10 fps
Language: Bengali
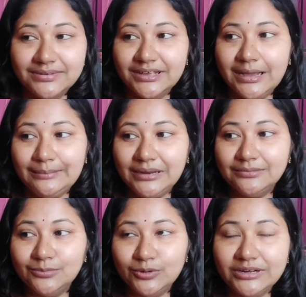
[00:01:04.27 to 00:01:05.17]
মানে আমার
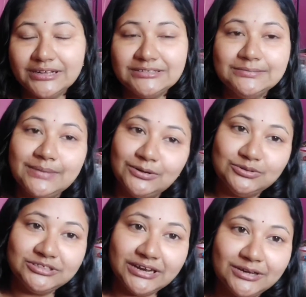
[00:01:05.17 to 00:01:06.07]
মনের কাছে
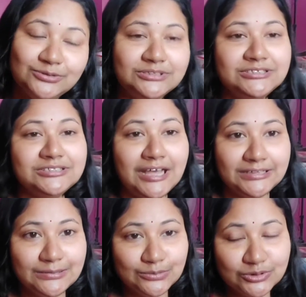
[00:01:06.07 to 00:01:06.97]
মানুষ যারা রয়েছে
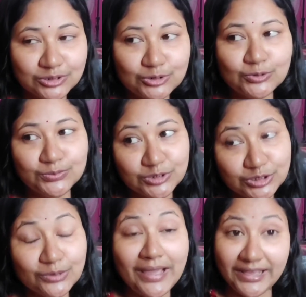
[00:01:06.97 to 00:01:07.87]
তাদের মধ্যে
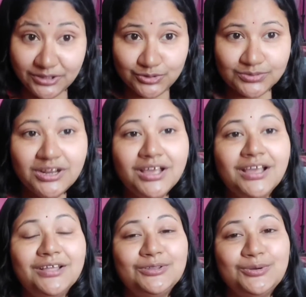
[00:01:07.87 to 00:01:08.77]
শর্মিষ্ঠাও একজন
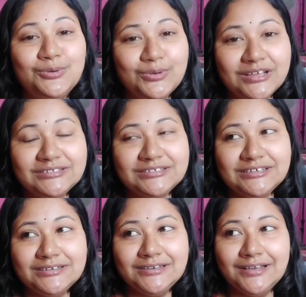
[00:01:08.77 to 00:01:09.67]
তো ওর আজকে